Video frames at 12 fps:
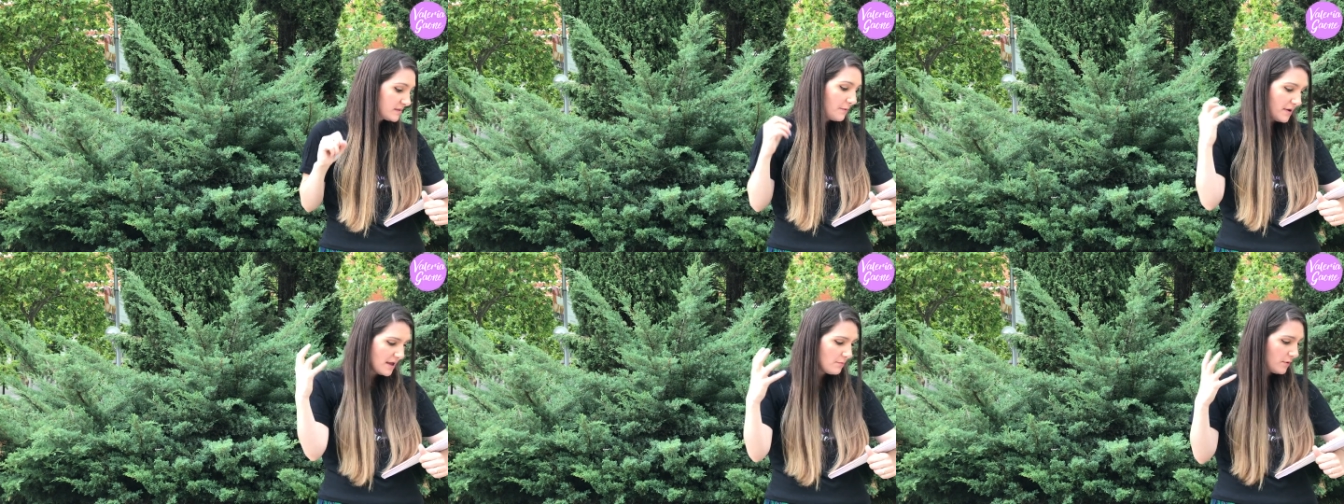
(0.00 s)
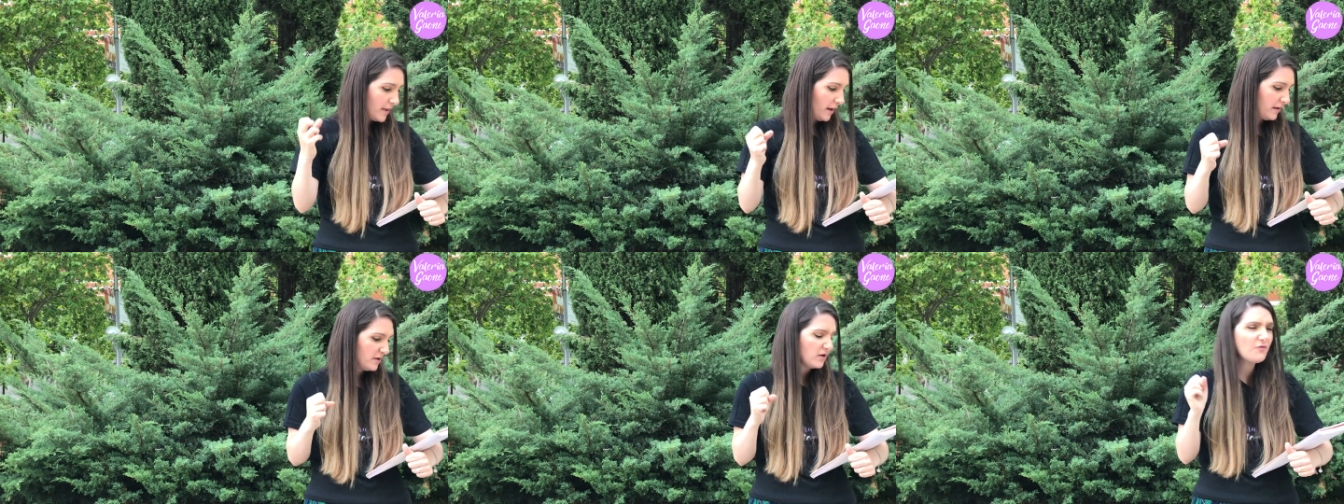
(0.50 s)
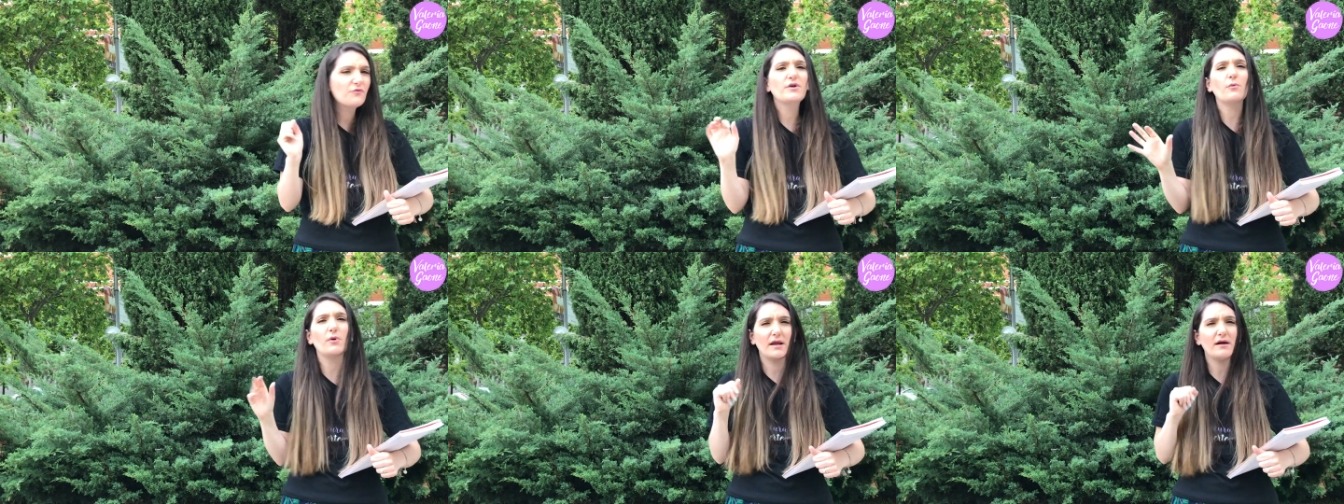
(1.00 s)
se veía muy bien, creo que fue
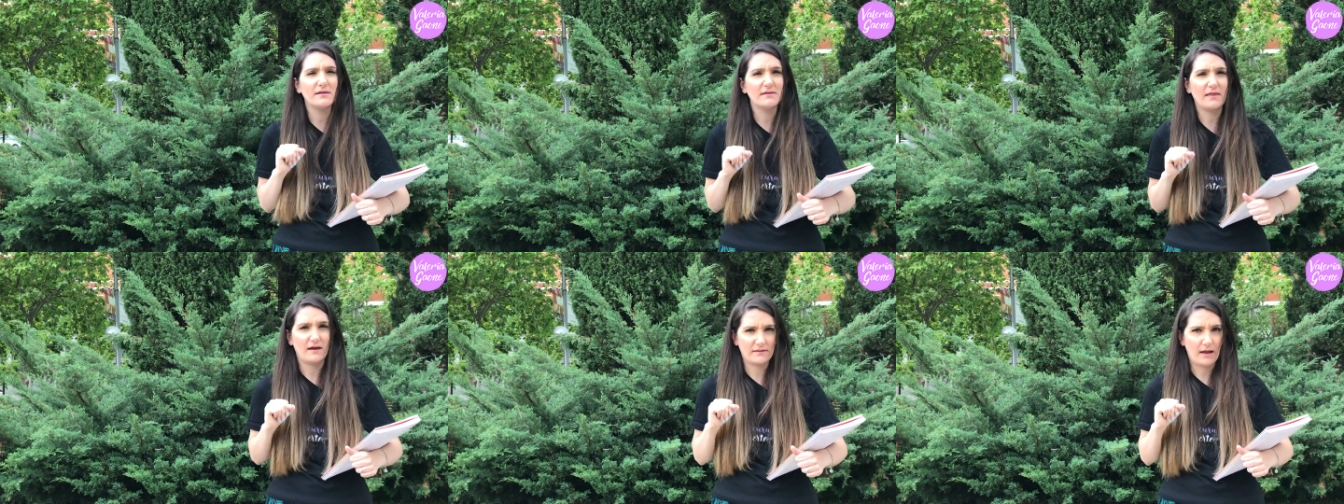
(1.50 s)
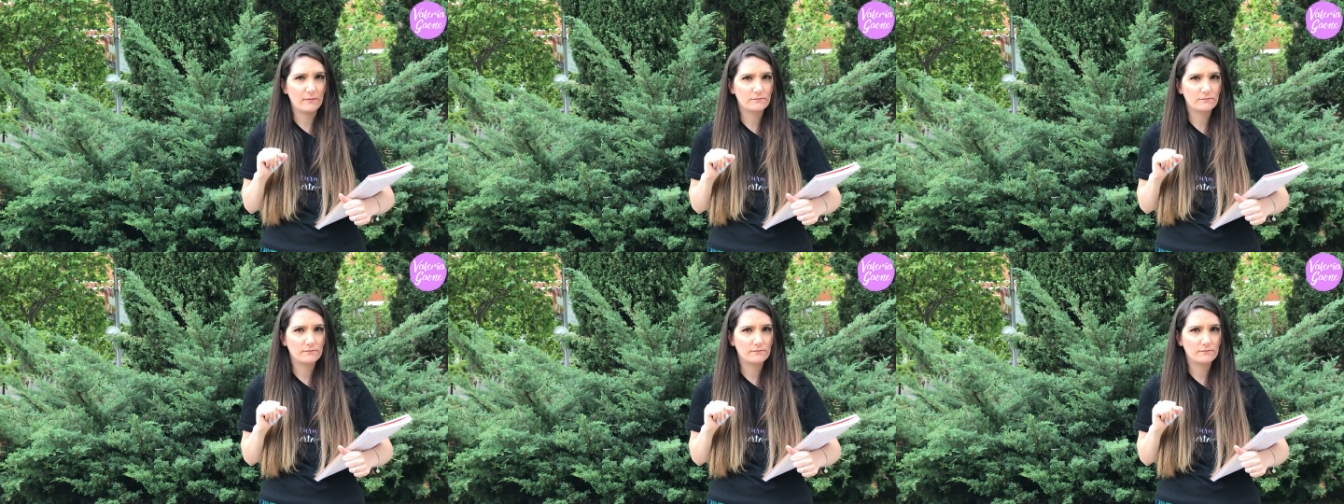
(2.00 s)
una buena candidata.